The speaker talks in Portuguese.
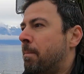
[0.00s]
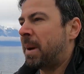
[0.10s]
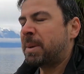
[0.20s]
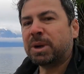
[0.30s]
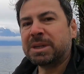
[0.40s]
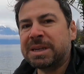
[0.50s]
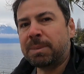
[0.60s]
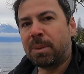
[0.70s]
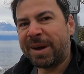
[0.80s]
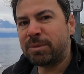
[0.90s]
Mas por
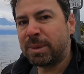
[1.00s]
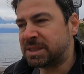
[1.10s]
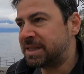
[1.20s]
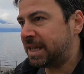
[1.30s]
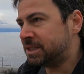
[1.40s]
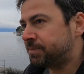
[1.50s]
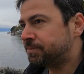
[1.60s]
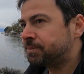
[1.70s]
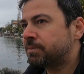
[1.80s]
exemplo, eu morava numa cidade